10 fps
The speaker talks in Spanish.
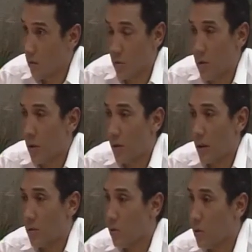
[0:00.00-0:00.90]

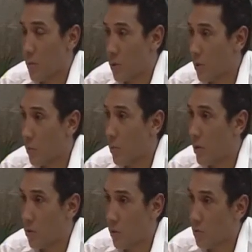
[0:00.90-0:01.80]
los, servicios
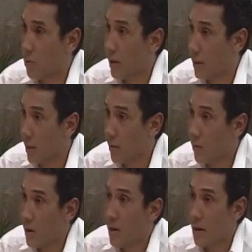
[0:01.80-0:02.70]
públicos son los que
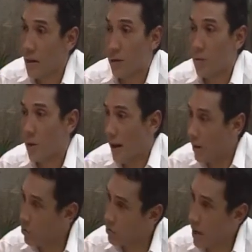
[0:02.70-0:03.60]
tenemos y
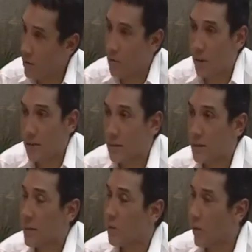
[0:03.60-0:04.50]
al contrario, lo que
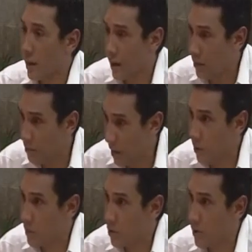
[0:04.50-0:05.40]
necesitamos es que
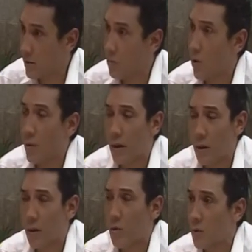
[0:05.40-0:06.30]
menos personas se muevan
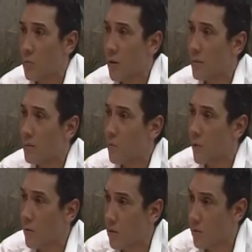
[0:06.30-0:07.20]
y que lo que se muevan se
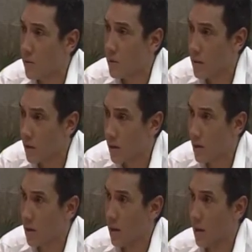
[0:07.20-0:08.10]
muevan con
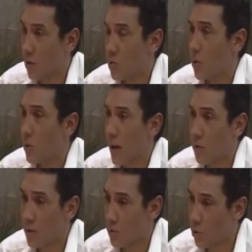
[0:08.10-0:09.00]
eh, con
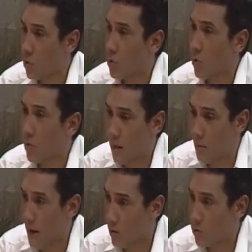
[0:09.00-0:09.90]
seguridad, con nasobuco, con
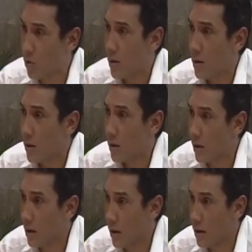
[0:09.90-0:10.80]
las manos,
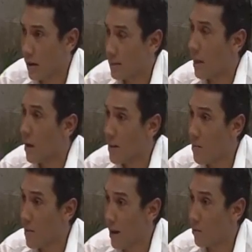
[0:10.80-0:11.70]
eh, que se laven
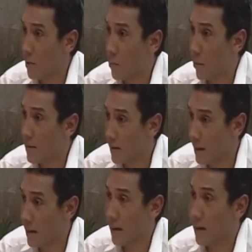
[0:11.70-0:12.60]
las manos después
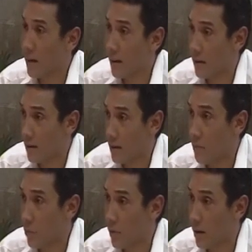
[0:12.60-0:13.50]
enseguida que, se
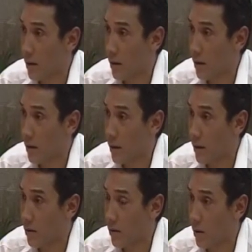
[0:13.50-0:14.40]
transportan
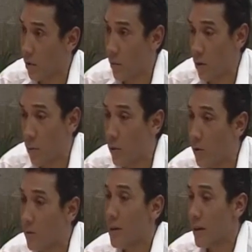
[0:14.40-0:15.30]
en, los medios
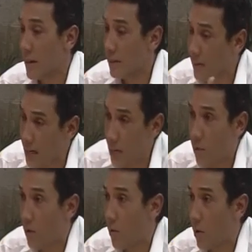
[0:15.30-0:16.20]
públicos. Y
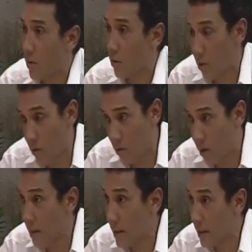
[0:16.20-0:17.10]
seguiremos evaluando
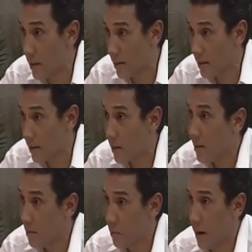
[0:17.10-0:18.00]
otras medidas
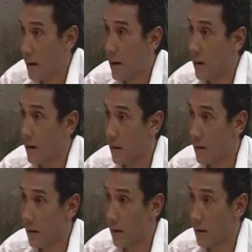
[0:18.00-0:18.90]
para
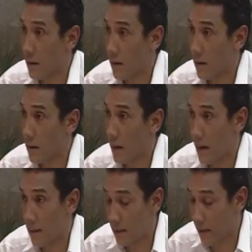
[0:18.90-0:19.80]
eh,
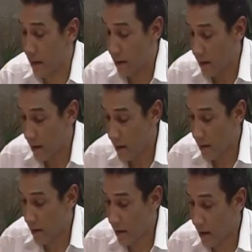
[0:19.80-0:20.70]
garantizar
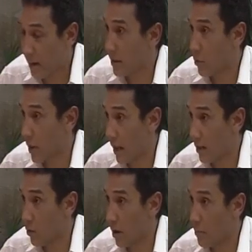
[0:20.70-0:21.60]
la seguridad
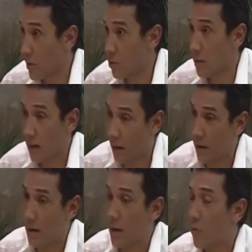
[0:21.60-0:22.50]
de todas las personas
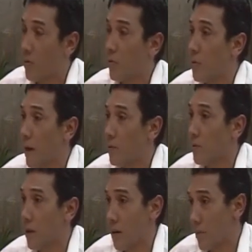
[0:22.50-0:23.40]
que iremos
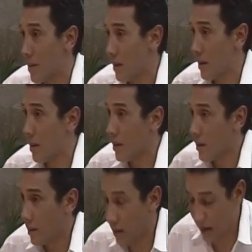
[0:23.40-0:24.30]
informando en la medida
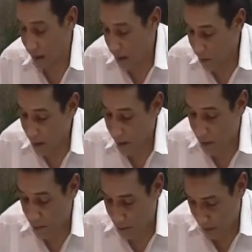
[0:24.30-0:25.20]
que estas
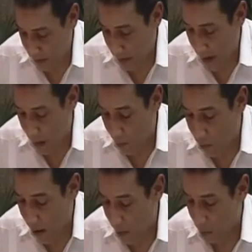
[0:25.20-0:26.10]
medidas sean
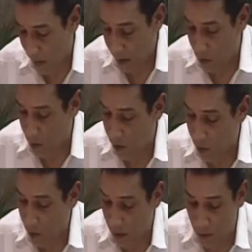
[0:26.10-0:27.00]
aprobadas por la dirección del
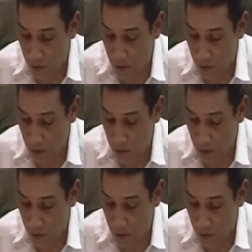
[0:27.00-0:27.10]
gobierno.